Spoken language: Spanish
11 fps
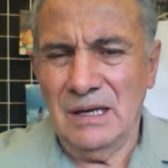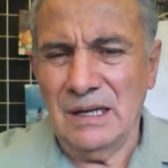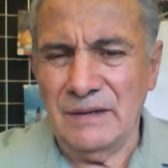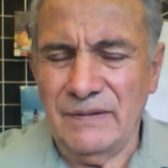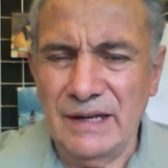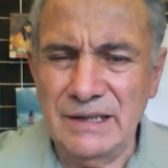La
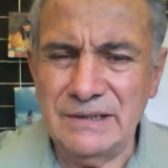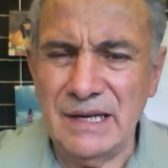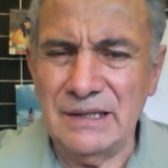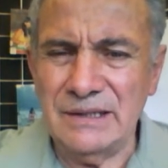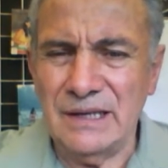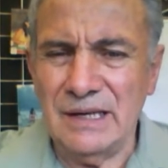diferencia
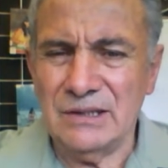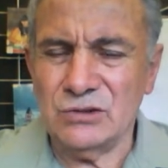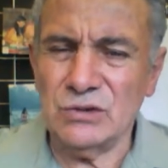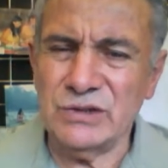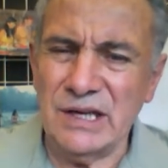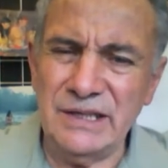entre el
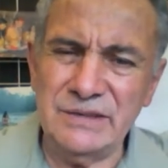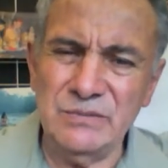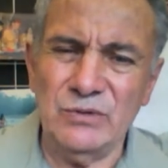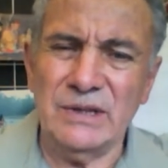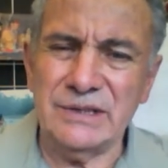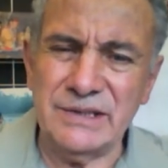
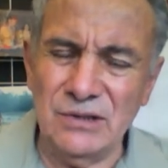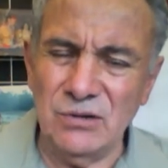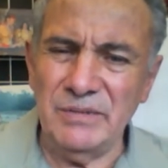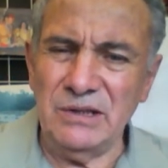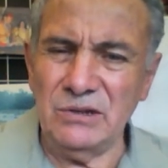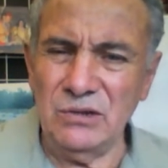socialismo del
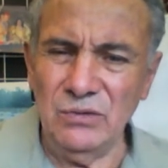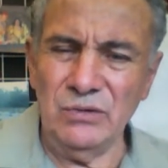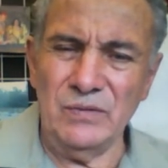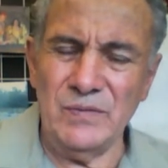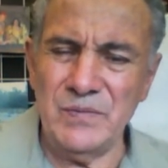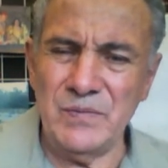siglo
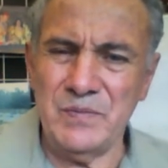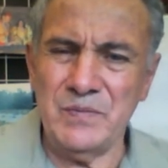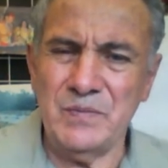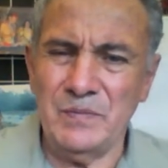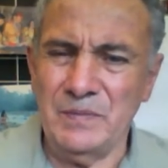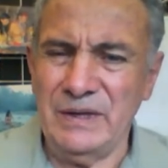XXI
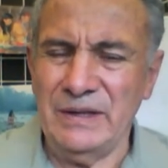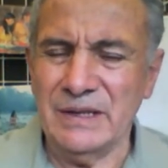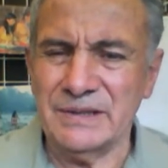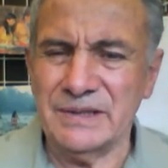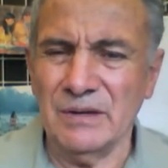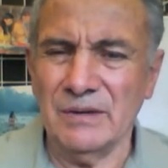y,
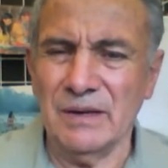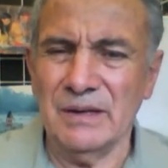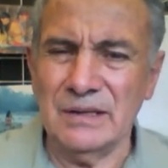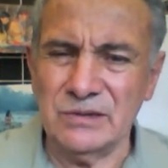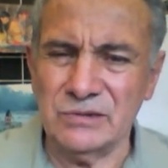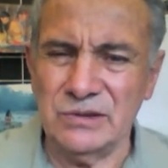
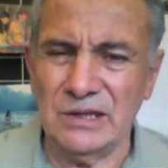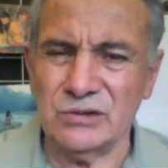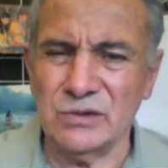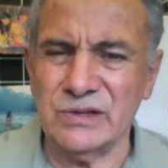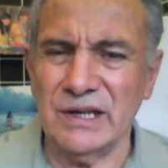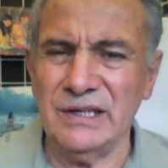el
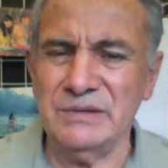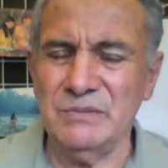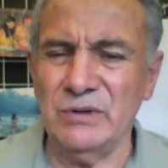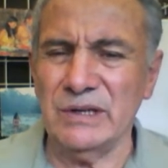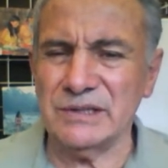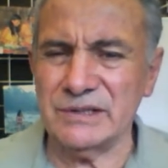
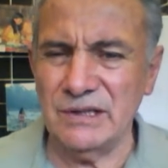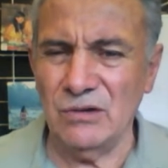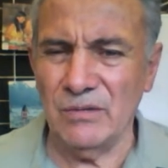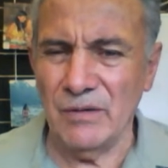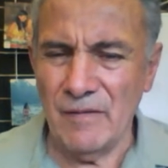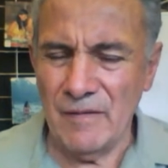socialismo del
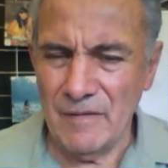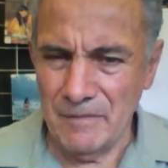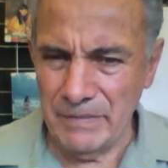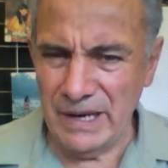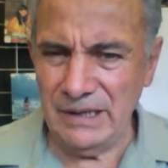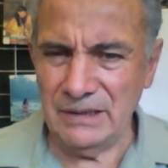siglo
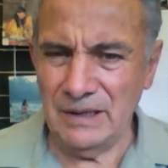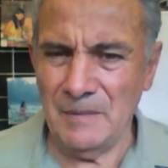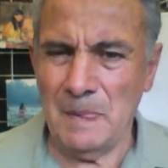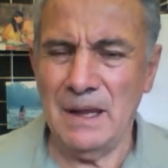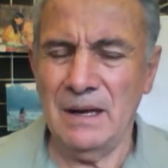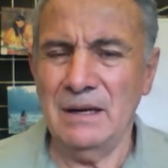XX
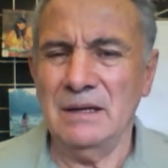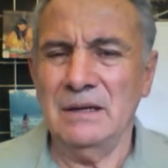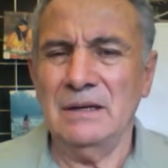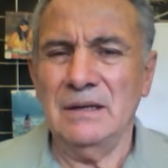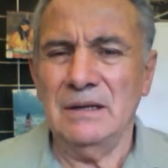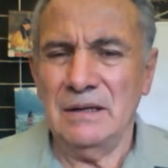
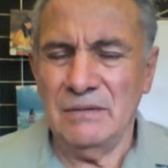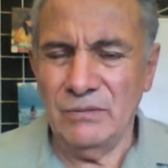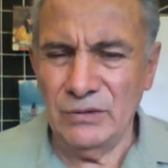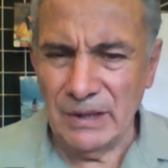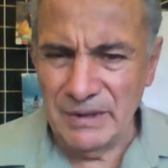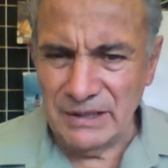
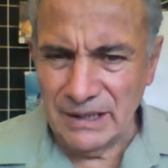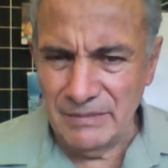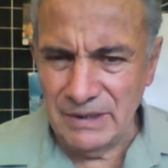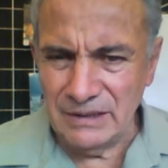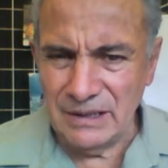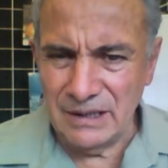
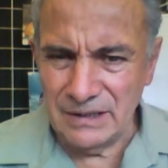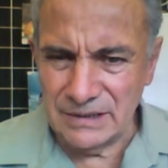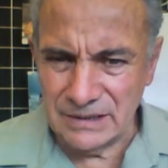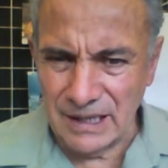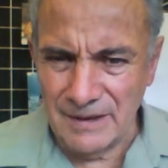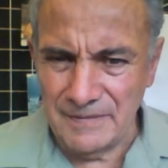fundamentalmente
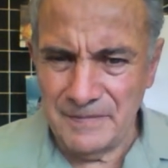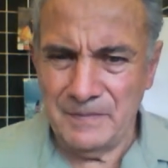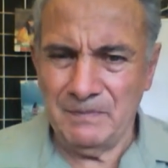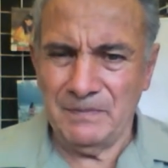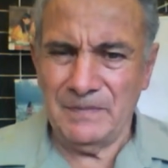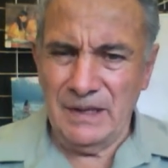está
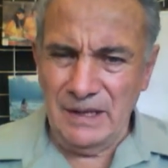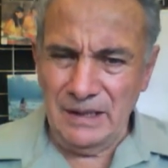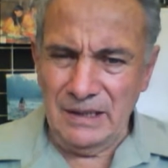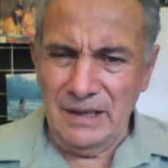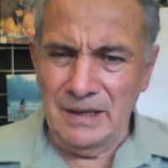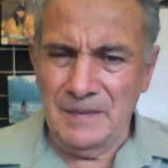
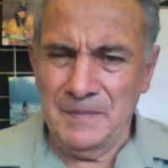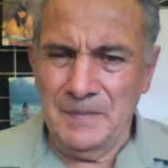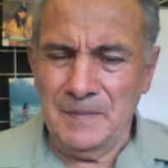en que